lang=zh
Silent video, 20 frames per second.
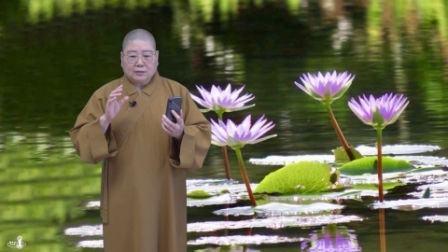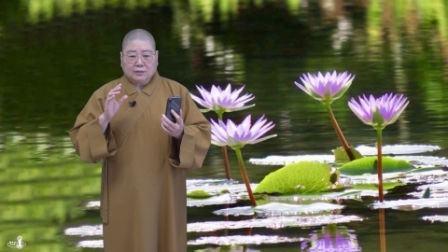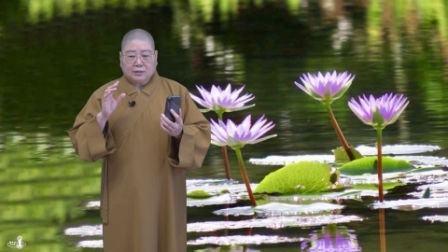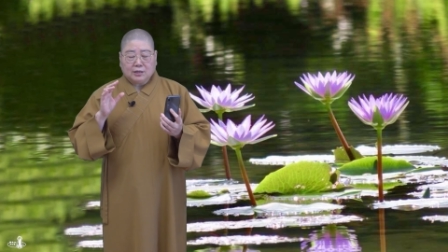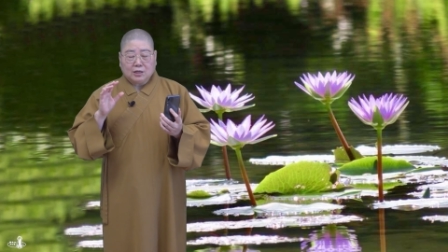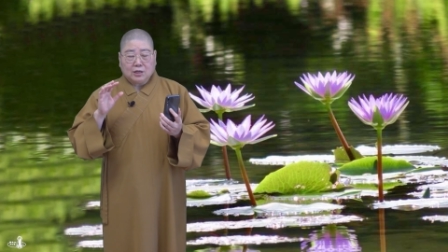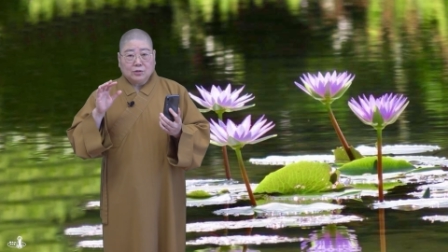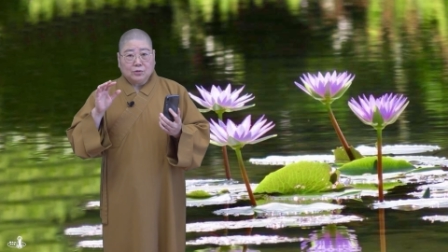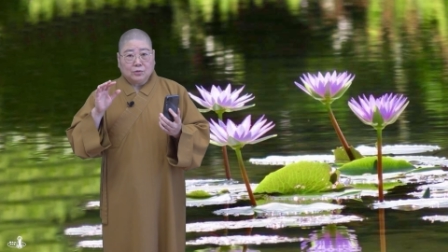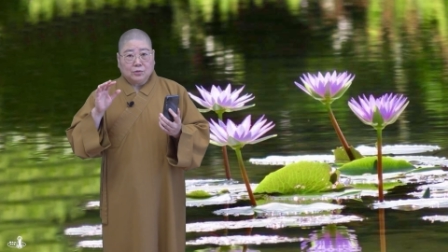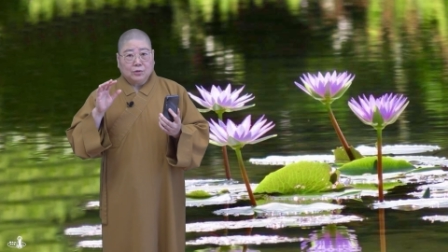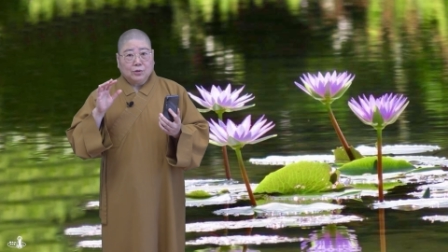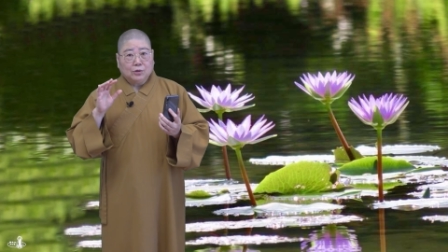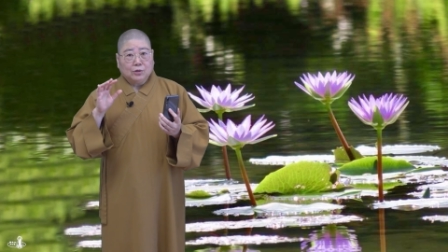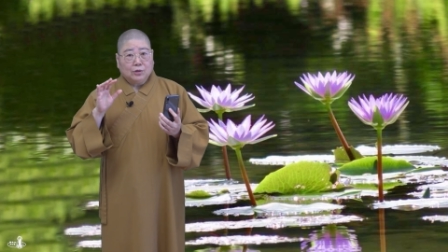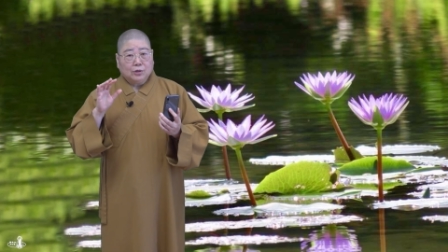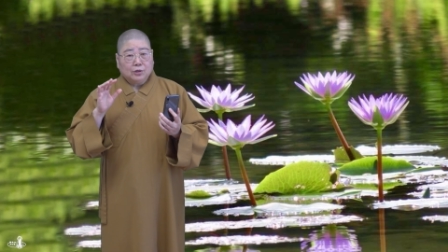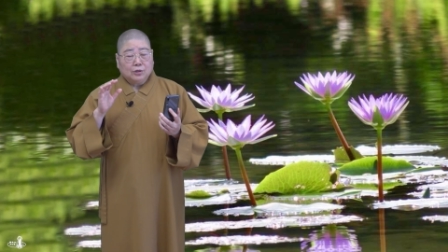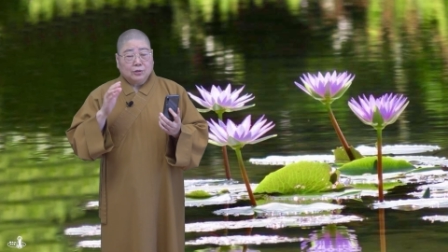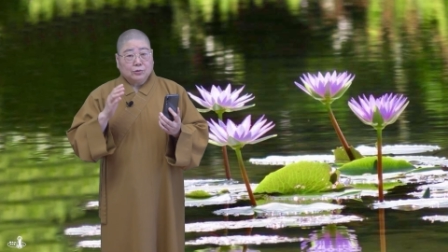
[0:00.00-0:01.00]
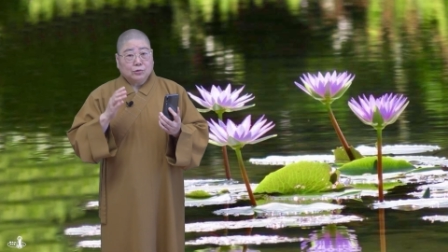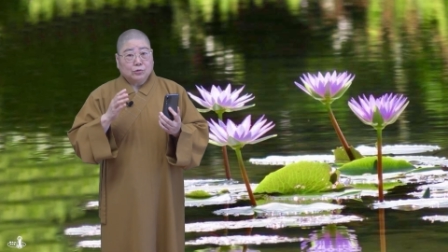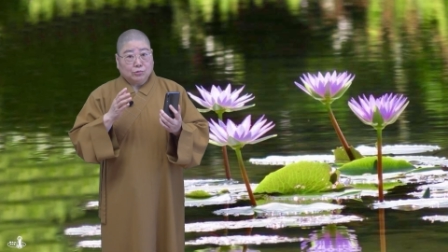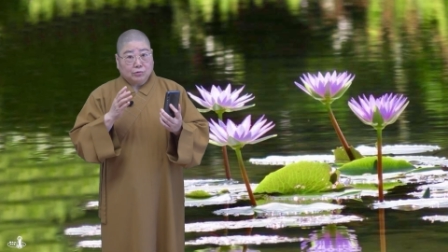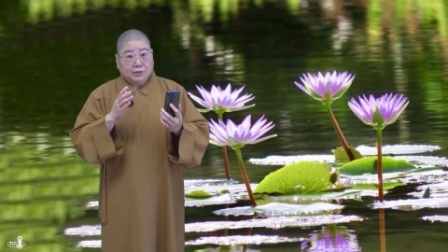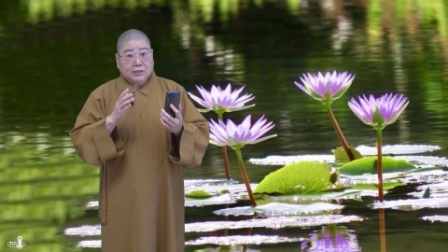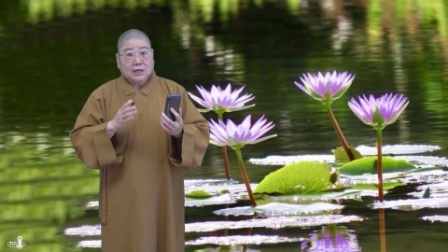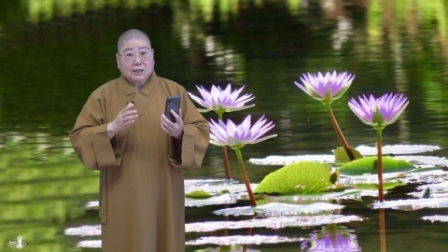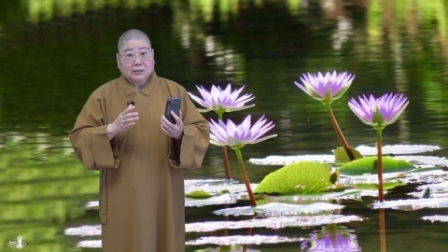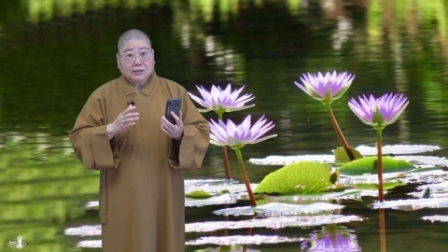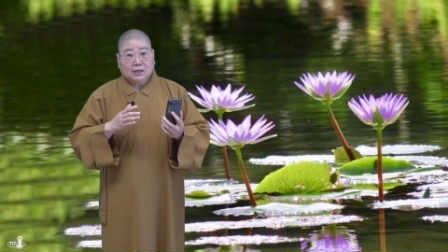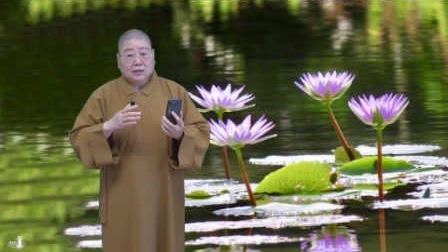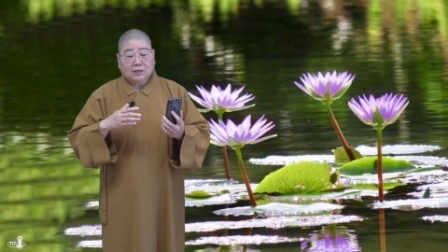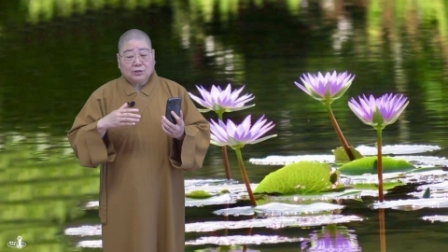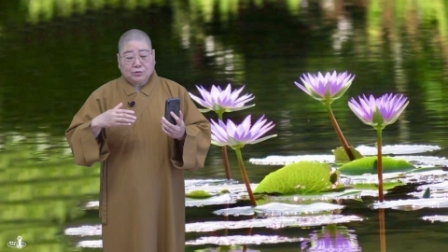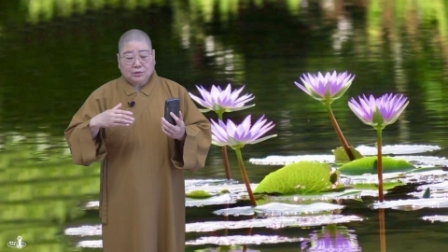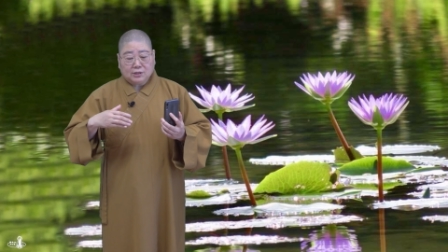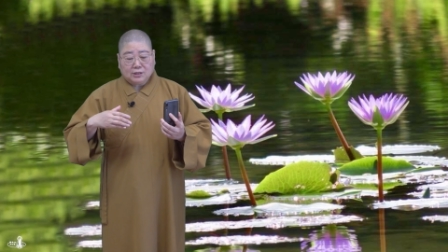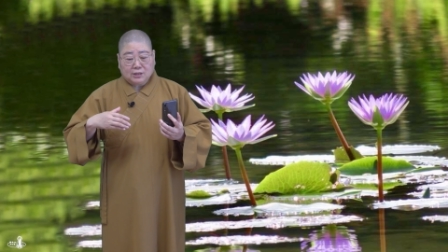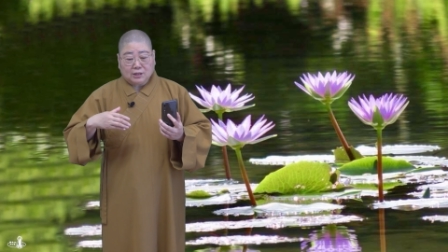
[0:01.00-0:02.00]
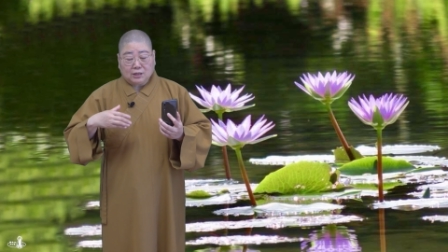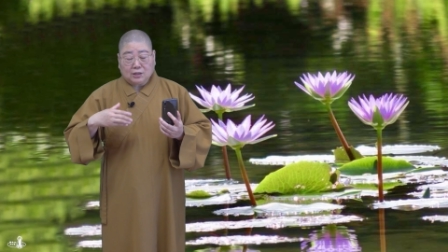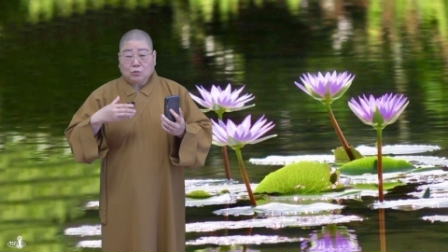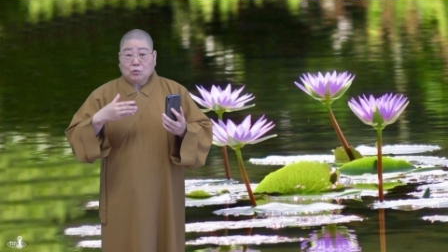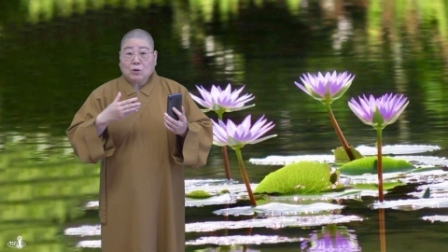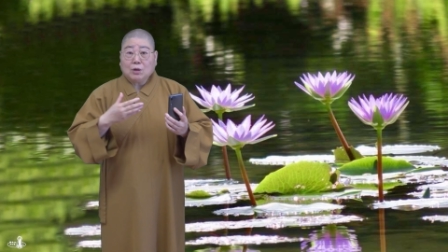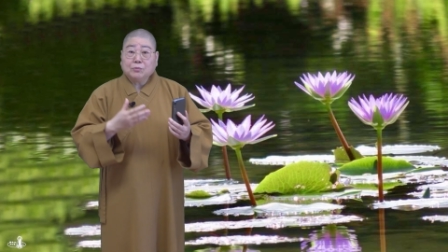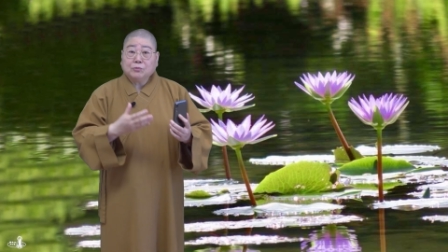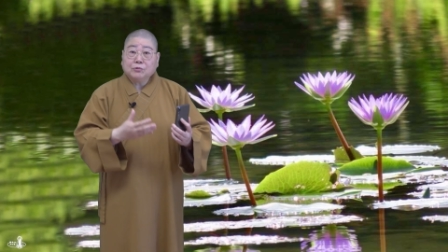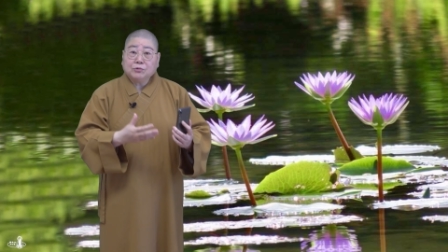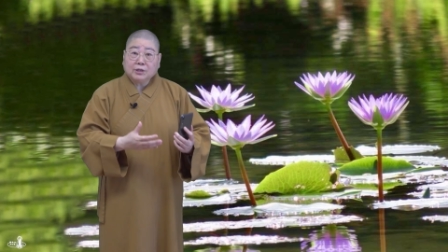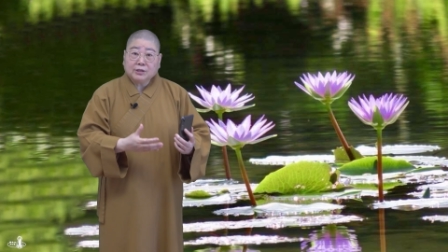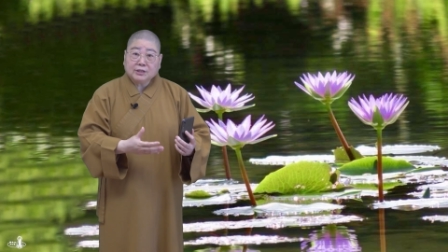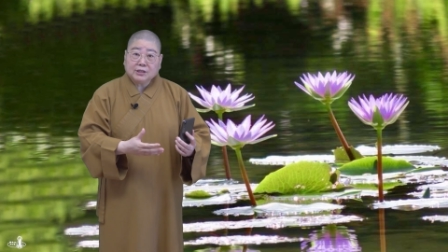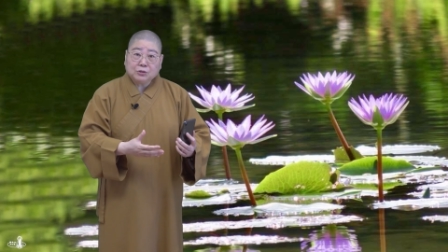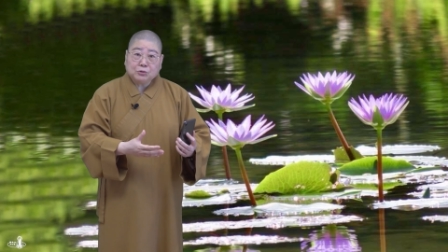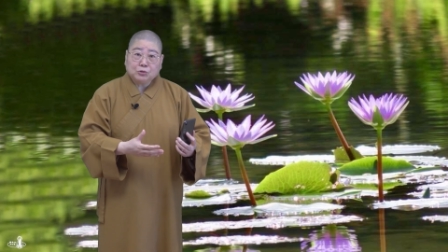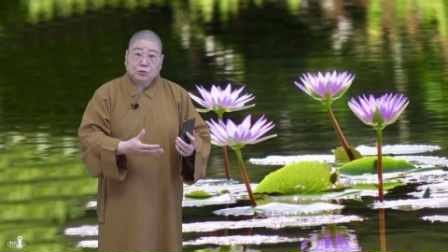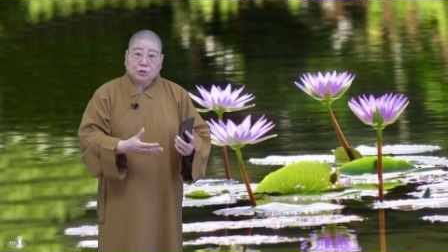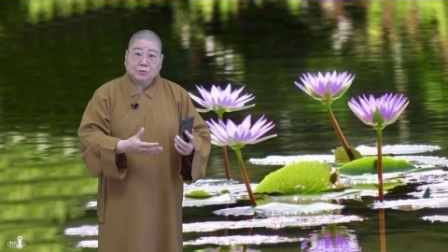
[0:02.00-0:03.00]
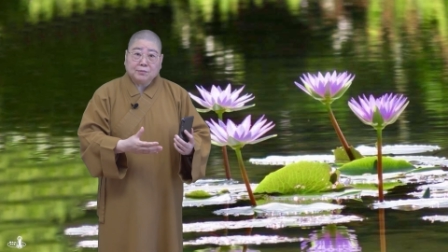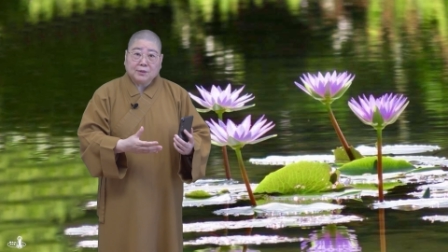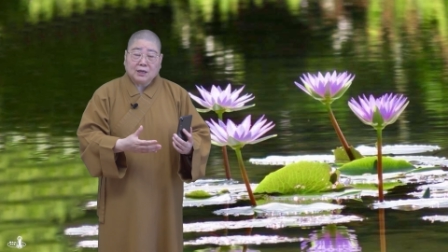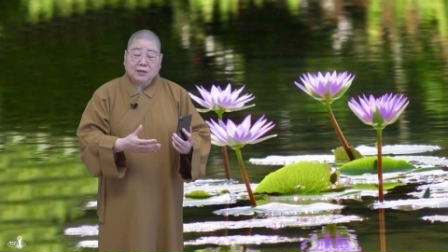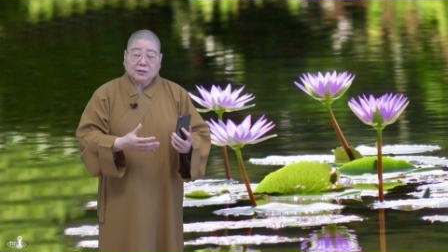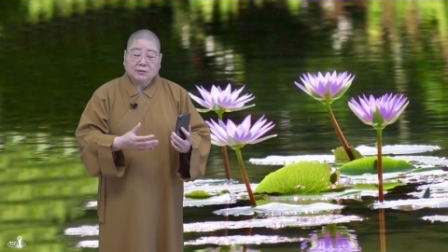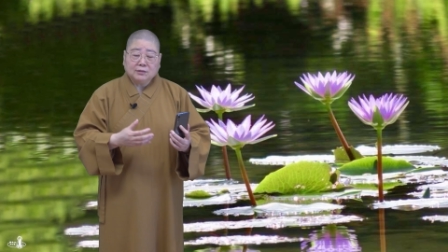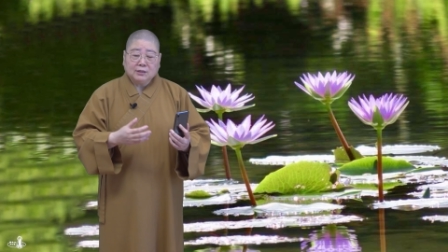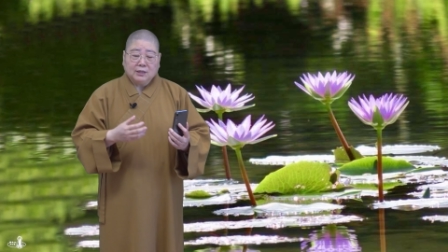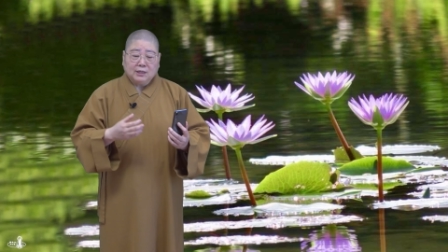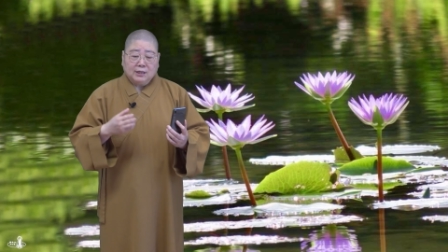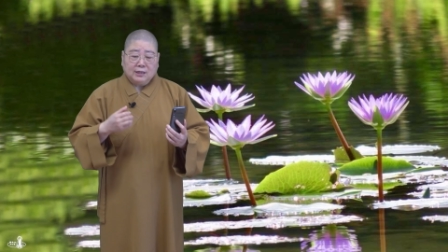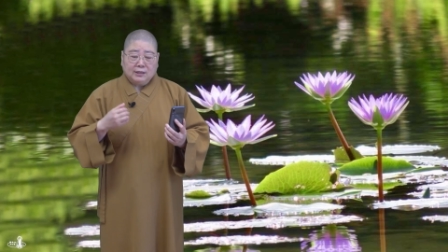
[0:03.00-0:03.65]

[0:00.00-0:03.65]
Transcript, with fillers: 也有土葬，当然就是整个棺木要进去嘛，哈。